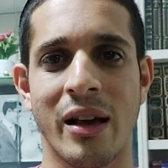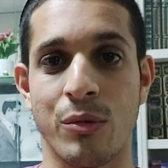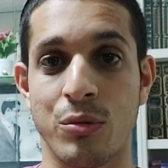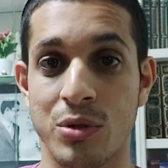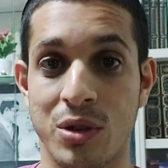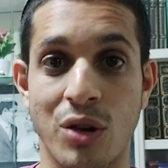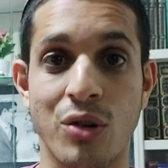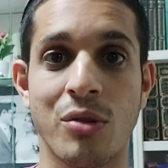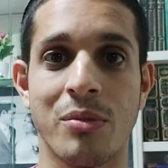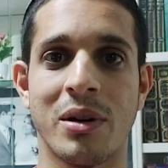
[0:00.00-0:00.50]
O
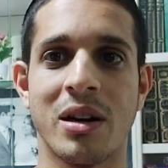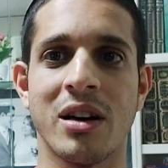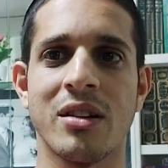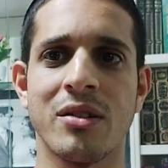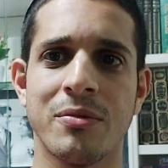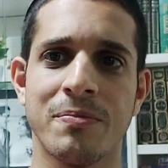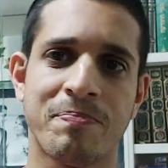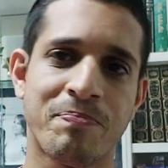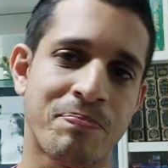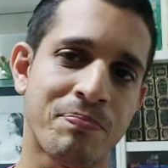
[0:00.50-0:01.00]
ser
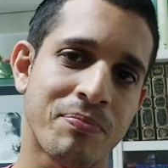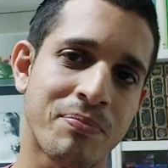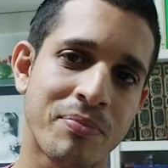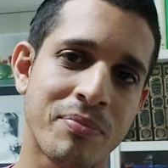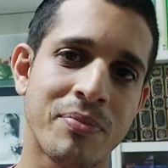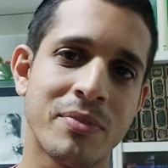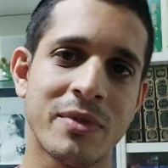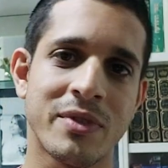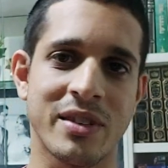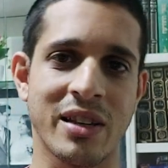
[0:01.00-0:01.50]
humano,
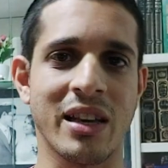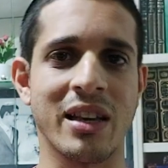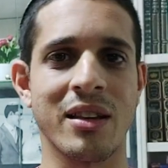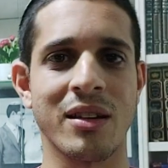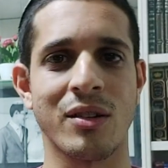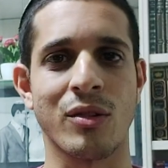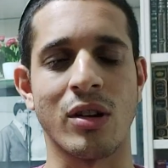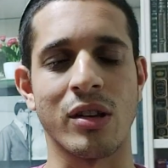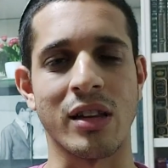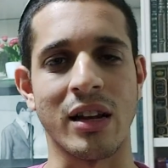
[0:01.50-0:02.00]
Sim,
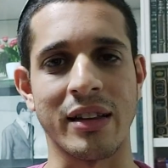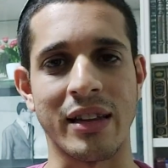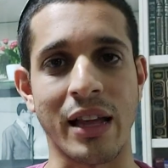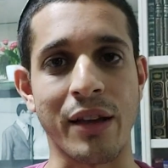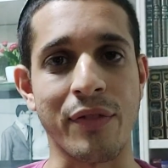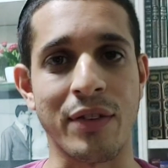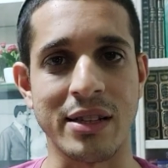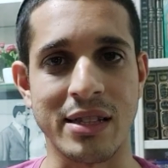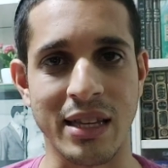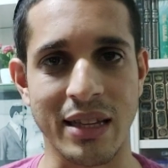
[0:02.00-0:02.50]
quando ele tem
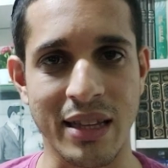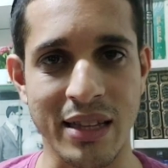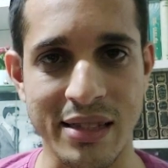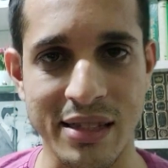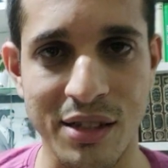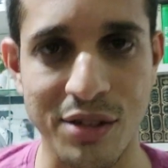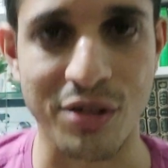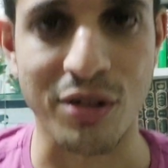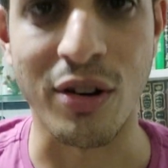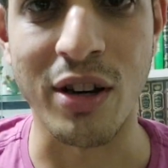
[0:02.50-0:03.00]
que fazer
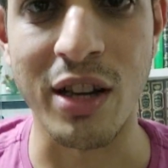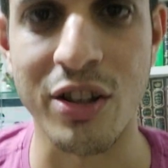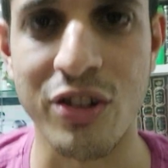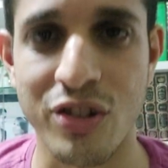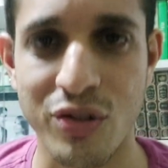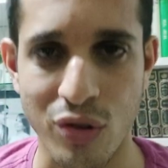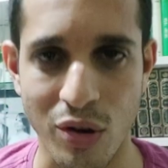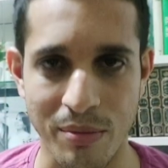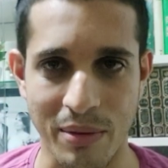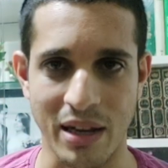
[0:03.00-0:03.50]
decisões,
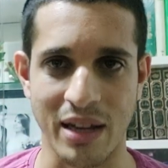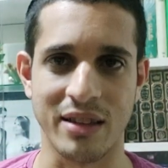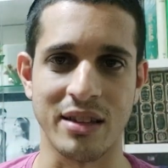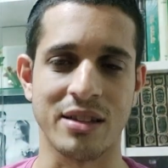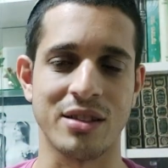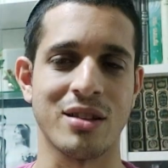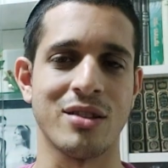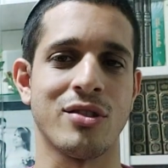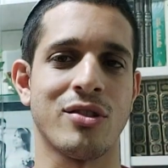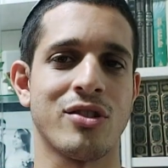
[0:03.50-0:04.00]
tomar
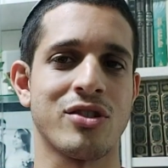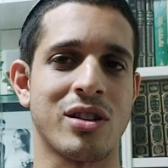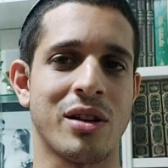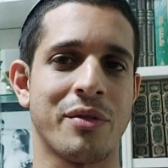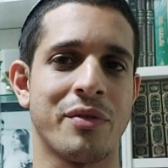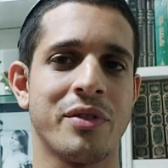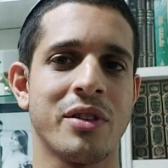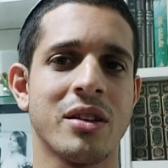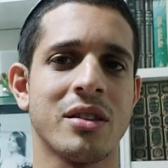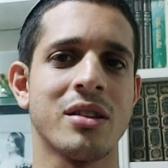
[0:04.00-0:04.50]
decisões na
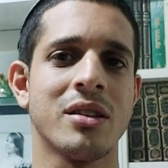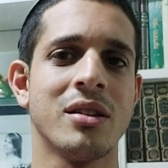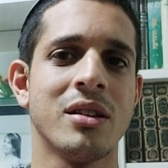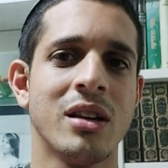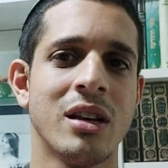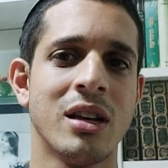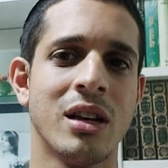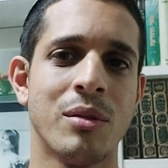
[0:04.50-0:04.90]
vida,